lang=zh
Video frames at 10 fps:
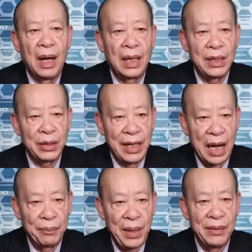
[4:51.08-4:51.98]
而是要
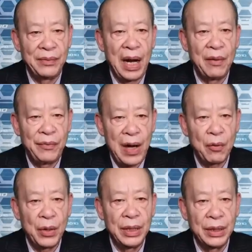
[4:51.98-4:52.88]
想办法发
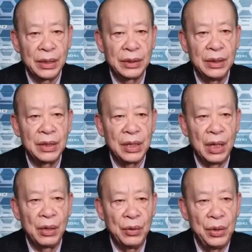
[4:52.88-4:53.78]
挥俄罗斯
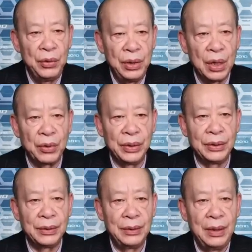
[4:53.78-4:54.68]
正规军的作
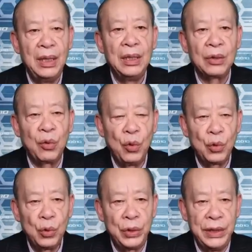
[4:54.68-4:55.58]
用，突
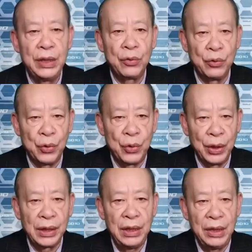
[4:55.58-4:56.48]
出其主
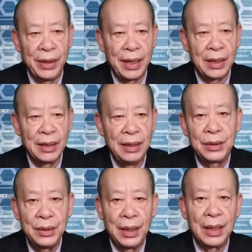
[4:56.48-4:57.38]
角的地位，
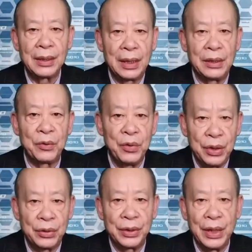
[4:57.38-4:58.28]
这才是
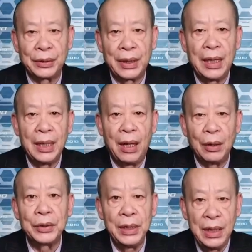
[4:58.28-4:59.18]
最重要的。
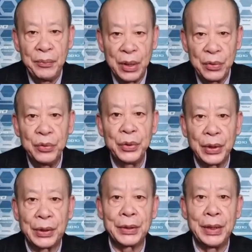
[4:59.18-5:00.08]
好，今天评述就
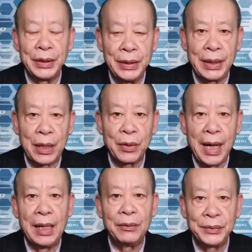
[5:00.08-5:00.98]
到这里，谢谢大家收
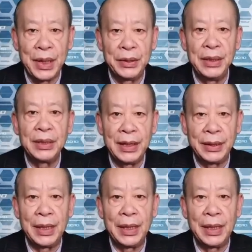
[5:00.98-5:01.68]
看，我们下期再